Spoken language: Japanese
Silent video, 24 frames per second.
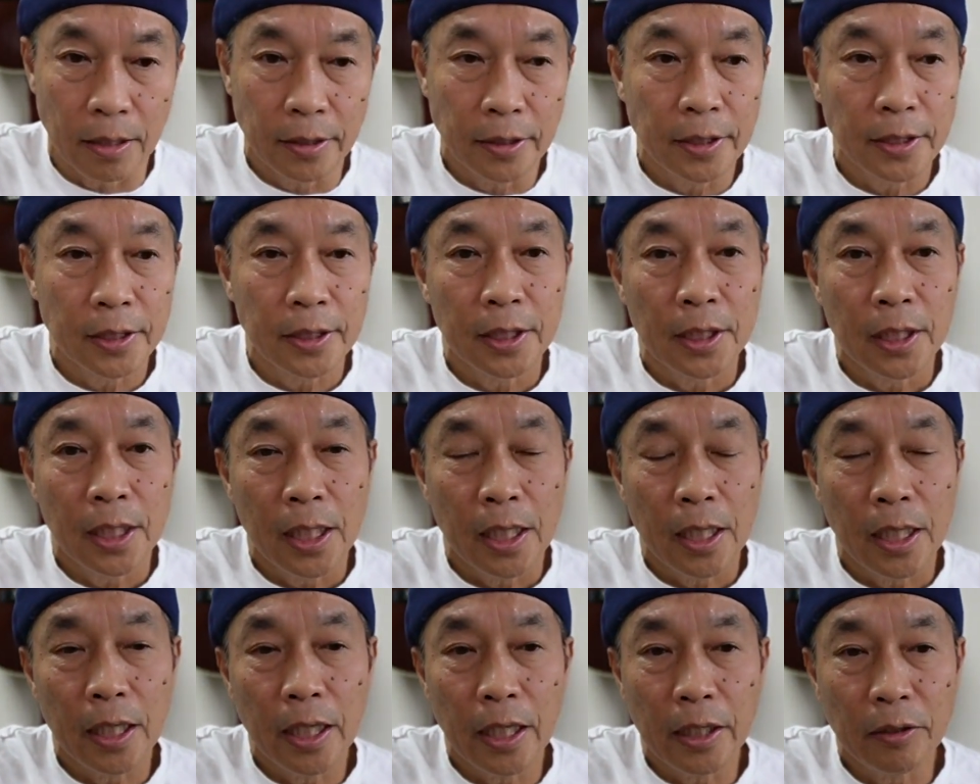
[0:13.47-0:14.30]

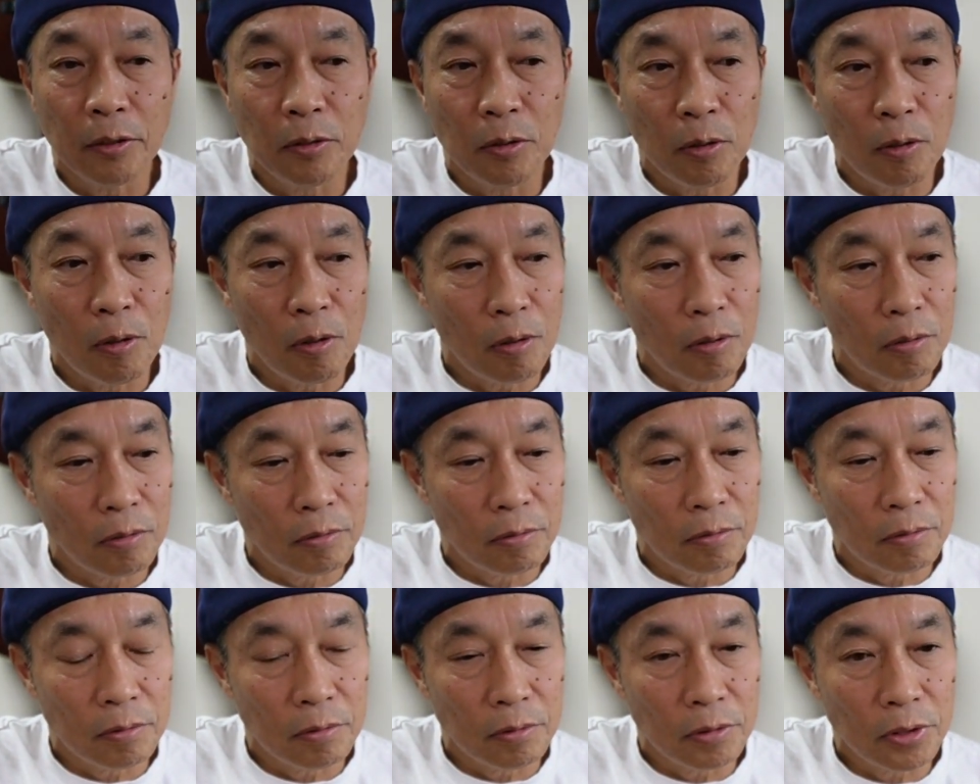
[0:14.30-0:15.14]
そ
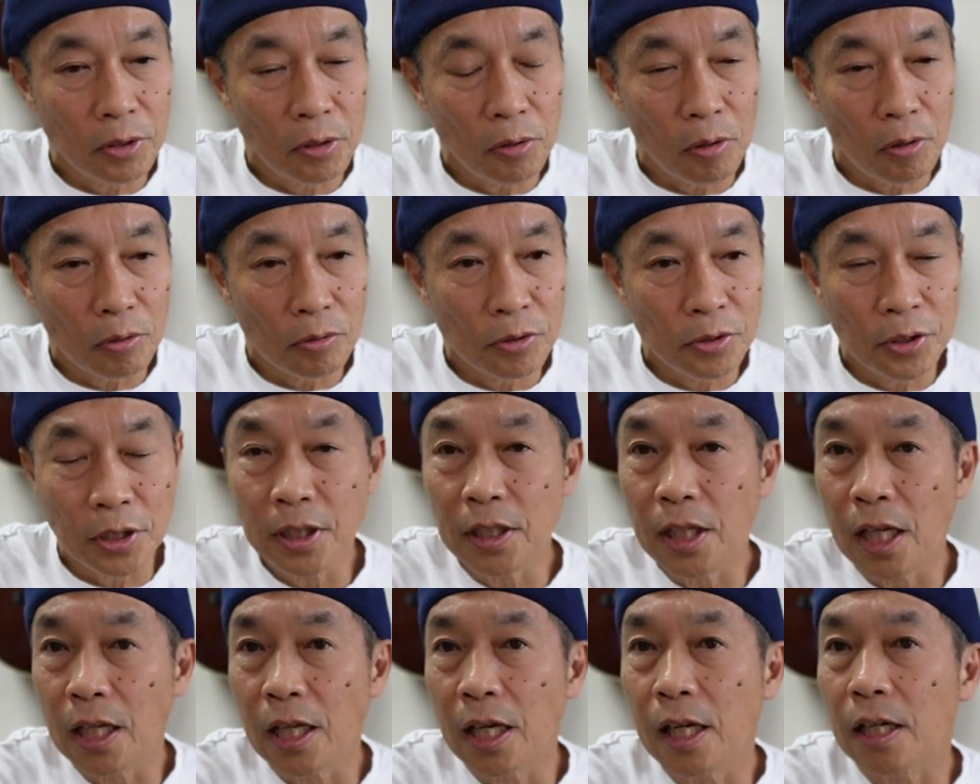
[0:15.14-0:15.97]
の
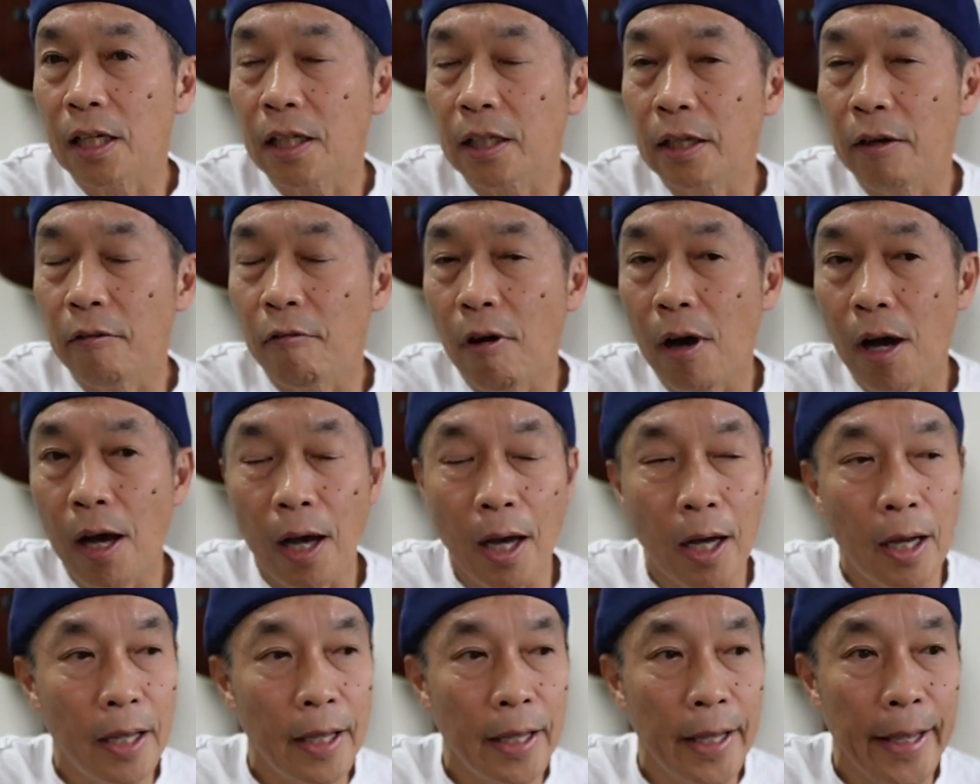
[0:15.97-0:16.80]
ツイッターなんかで
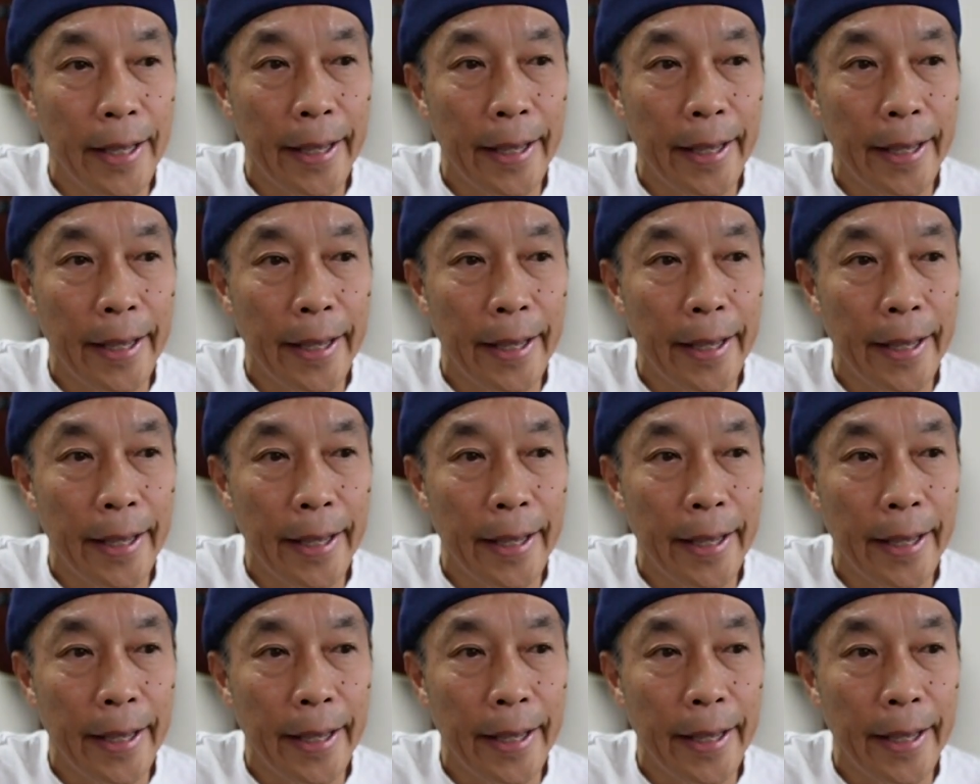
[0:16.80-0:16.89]
は、